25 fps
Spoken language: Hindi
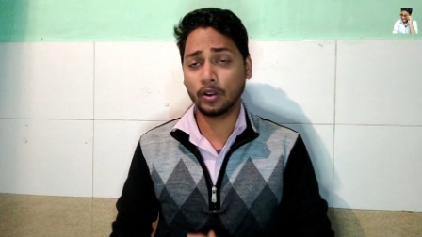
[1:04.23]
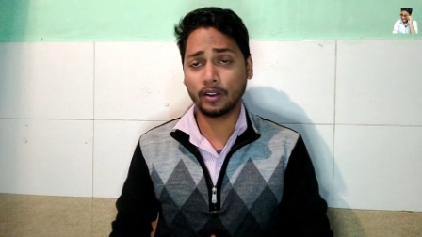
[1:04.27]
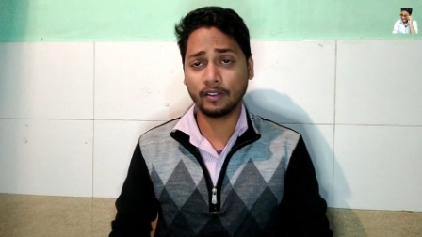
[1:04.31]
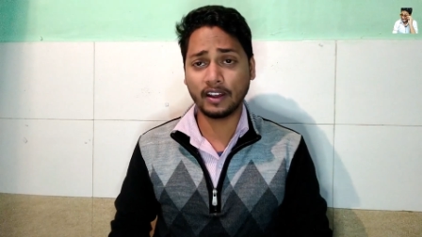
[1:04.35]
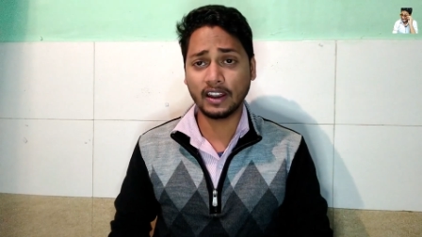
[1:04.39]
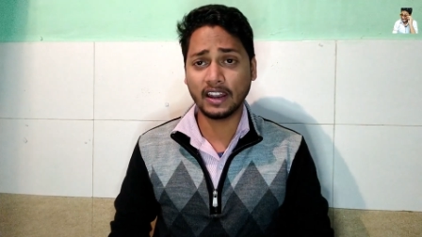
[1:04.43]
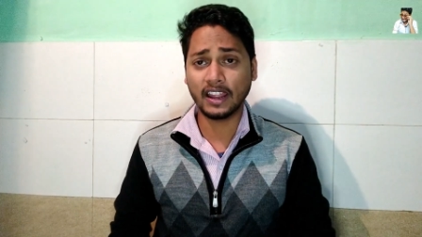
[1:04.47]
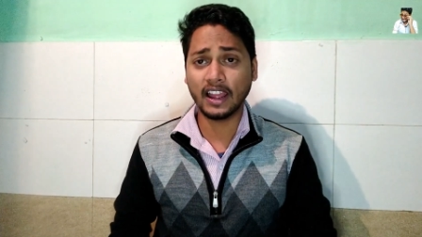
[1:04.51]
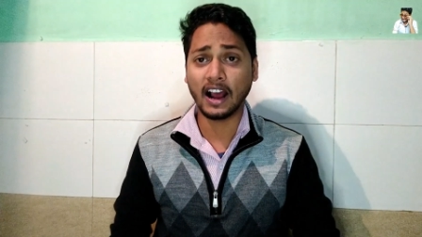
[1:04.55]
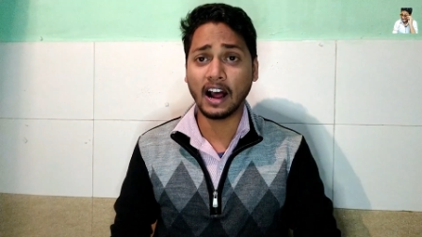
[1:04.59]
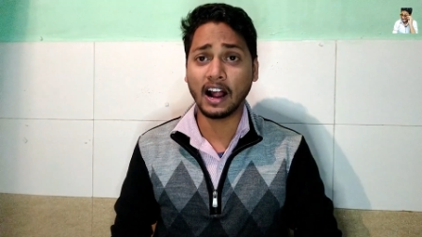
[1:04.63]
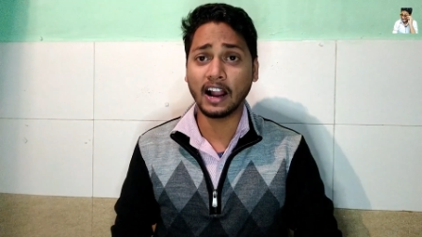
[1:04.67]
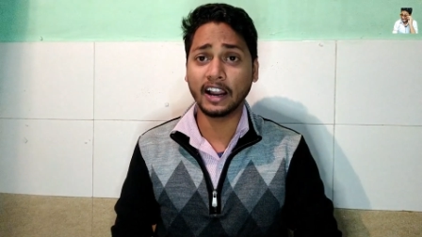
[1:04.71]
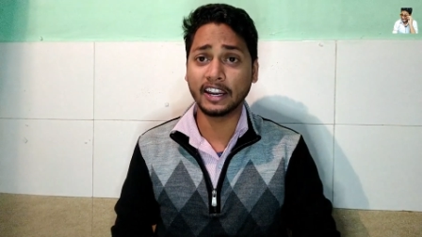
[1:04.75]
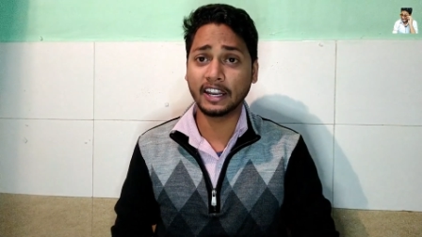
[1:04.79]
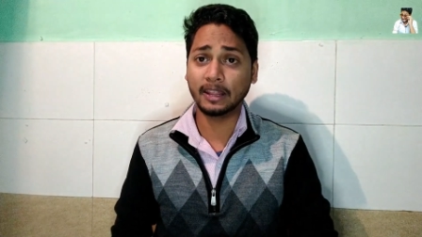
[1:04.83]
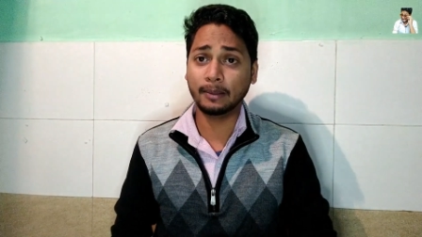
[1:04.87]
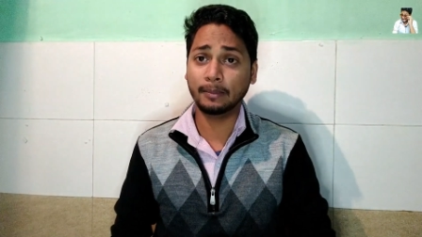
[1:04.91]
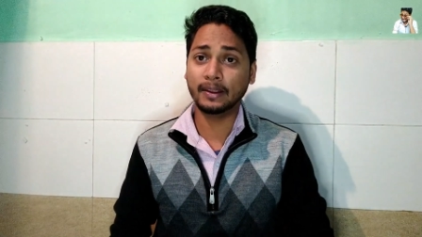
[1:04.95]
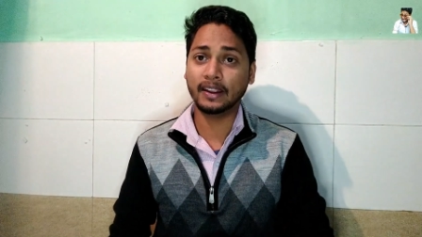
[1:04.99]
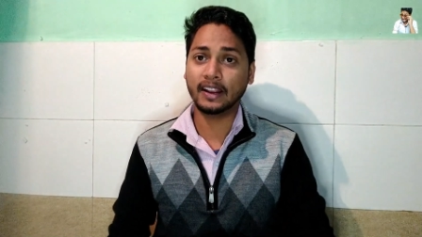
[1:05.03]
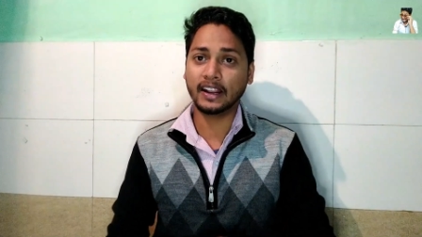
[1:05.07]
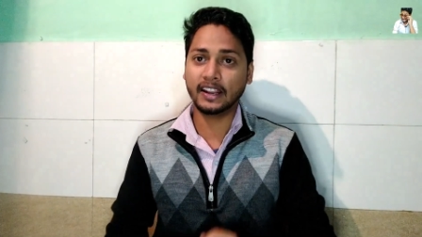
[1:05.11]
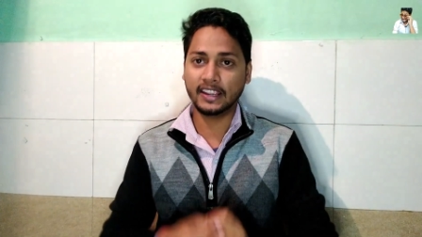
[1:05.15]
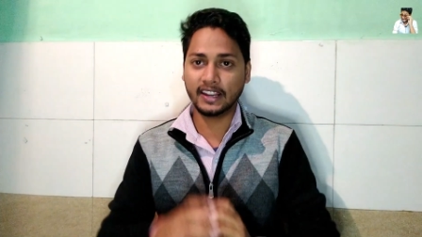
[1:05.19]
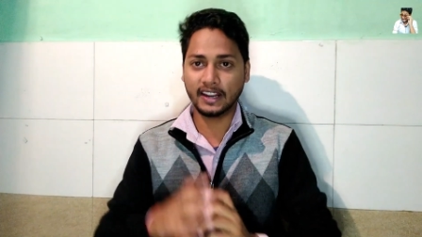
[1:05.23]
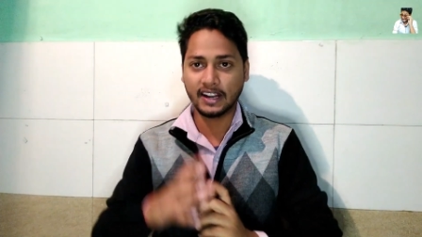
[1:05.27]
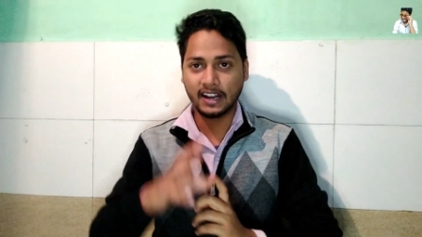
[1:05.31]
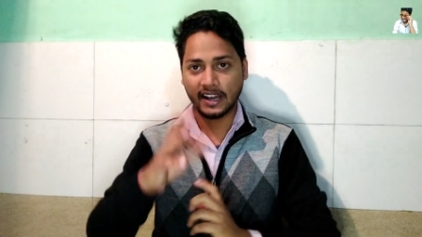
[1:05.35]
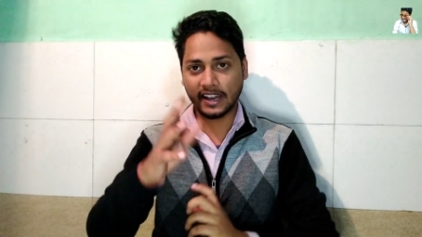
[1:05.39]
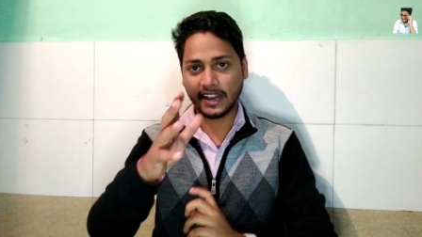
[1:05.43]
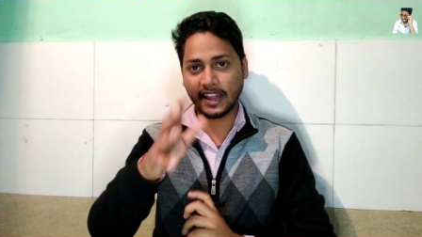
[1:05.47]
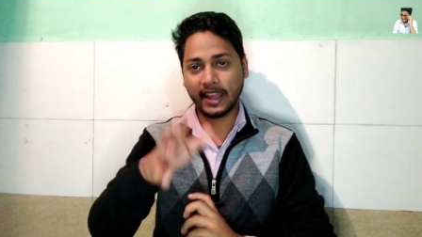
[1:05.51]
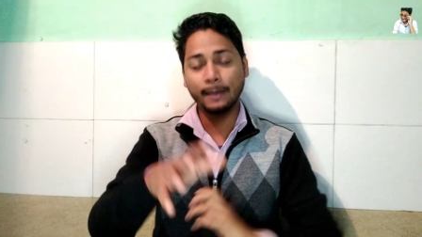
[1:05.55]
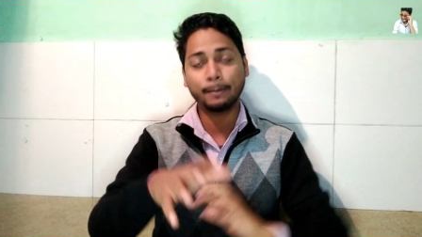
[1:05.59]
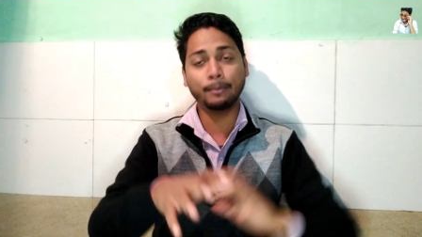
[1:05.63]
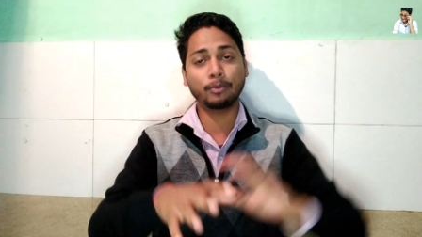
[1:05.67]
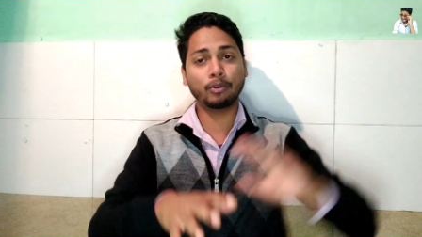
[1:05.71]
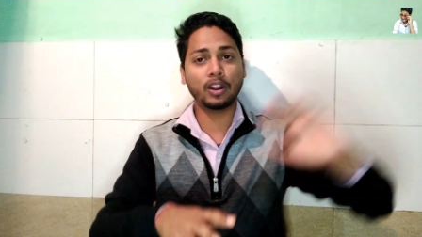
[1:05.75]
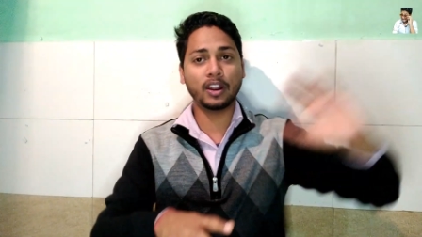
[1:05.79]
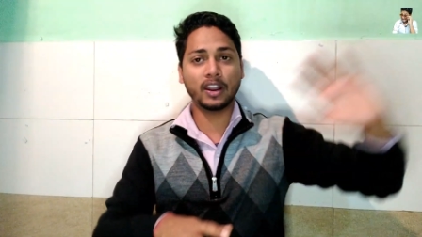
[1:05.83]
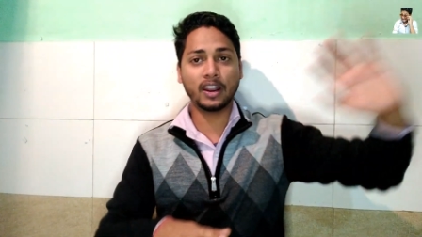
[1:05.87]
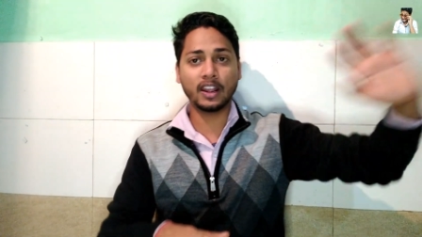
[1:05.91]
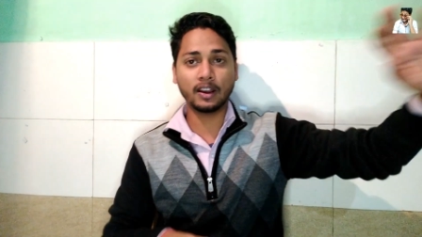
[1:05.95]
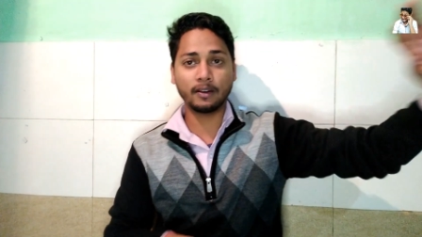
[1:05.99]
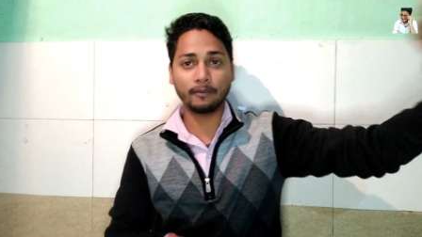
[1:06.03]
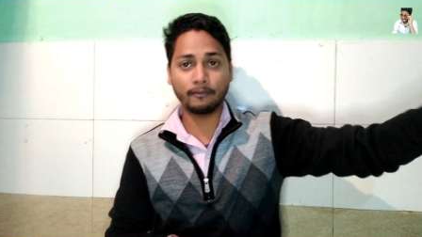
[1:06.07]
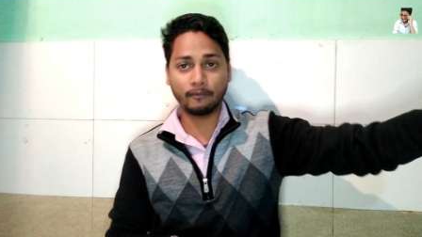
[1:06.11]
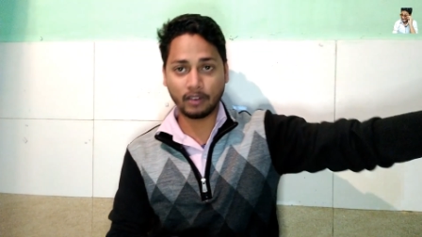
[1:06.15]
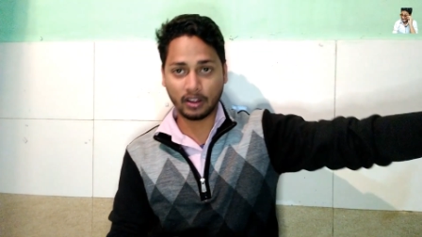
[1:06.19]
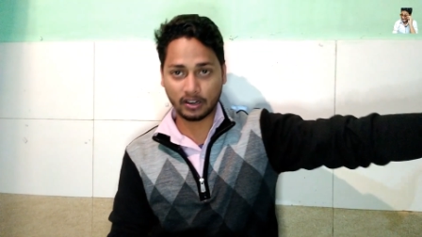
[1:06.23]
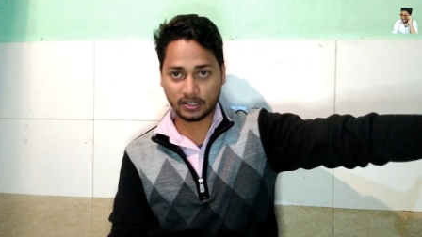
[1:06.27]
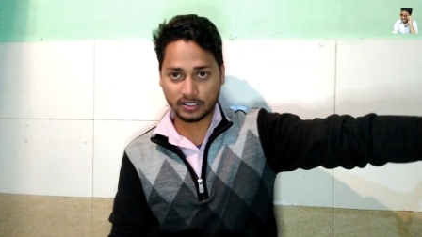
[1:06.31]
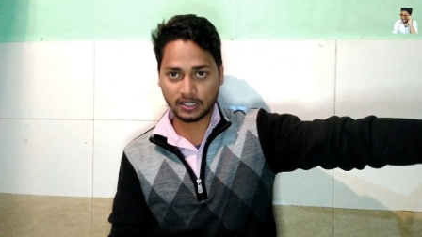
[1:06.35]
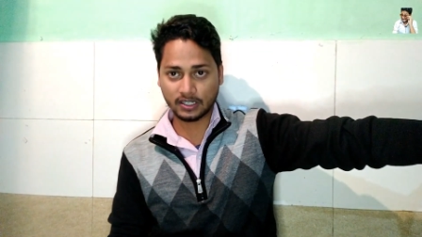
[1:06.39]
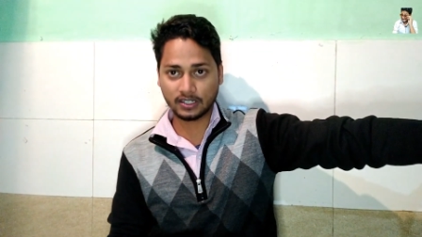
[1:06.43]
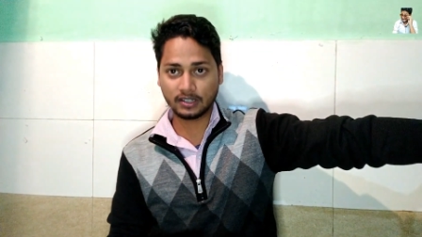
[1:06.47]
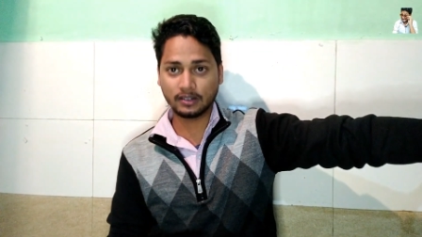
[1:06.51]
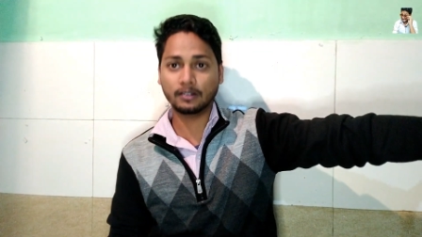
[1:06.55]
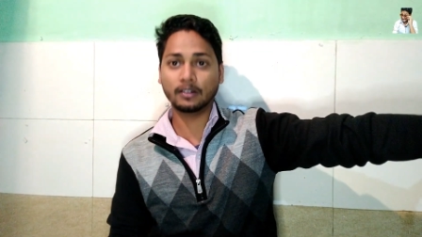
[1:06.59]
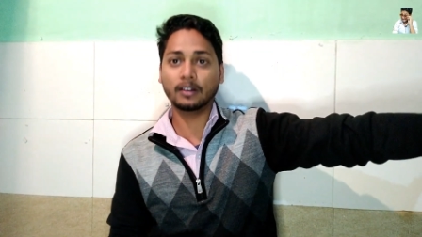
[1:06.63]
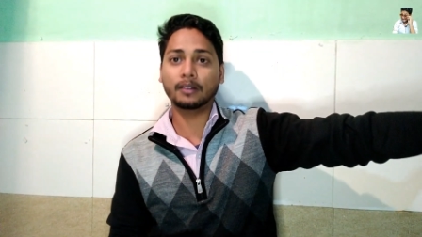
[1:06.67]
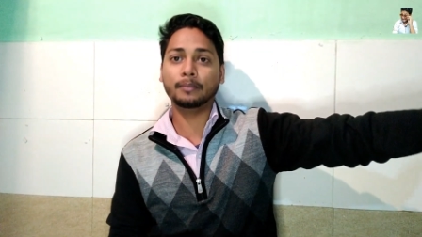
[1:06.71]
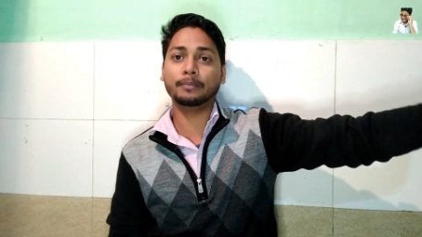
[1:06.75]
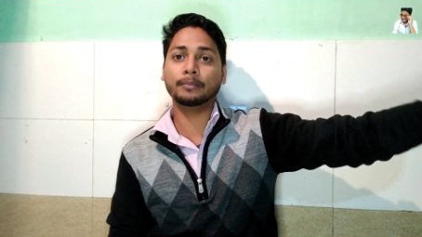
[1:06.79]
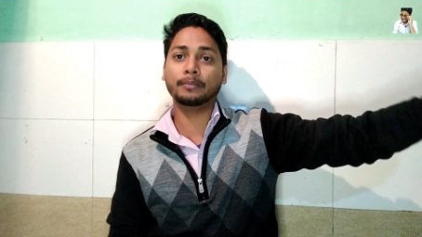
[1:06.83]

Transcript: होने वाले हैं आर का ये गाना है पुराना वर्जन